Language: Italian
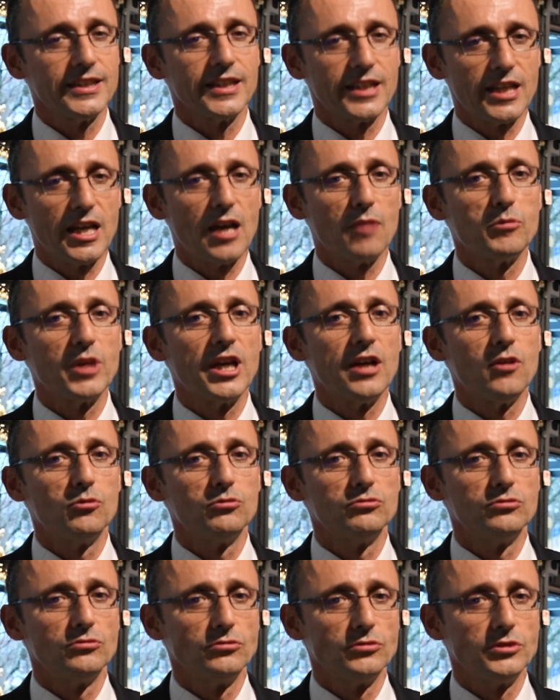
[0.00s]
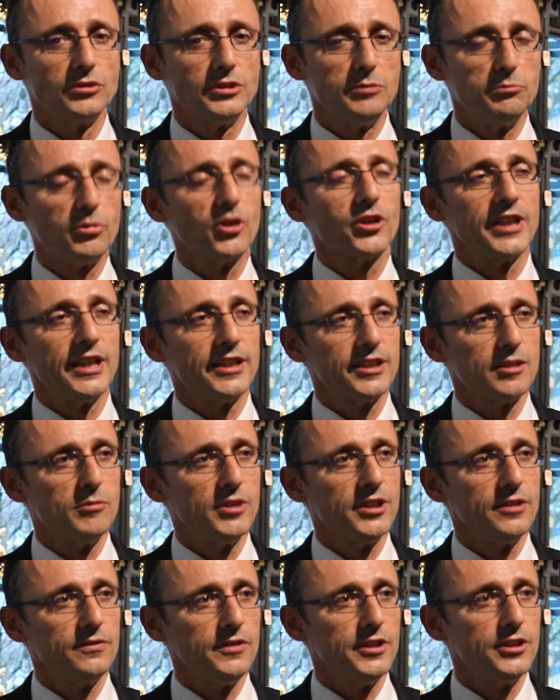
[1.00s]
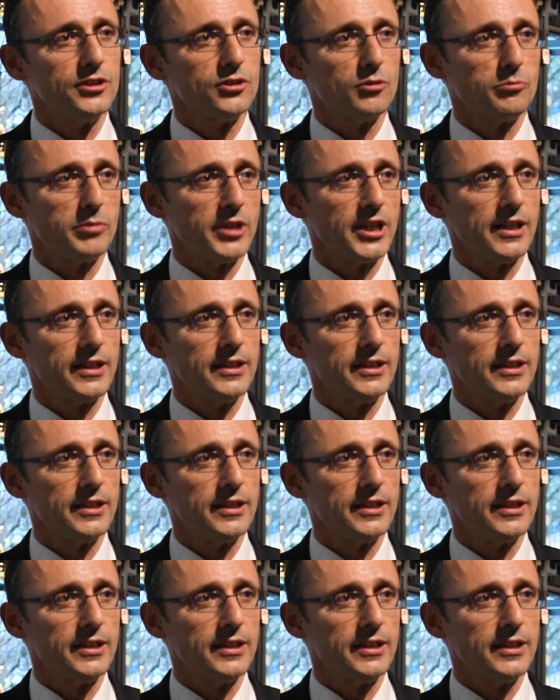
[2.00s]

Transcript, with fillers: e che abbia un importante beneficio per la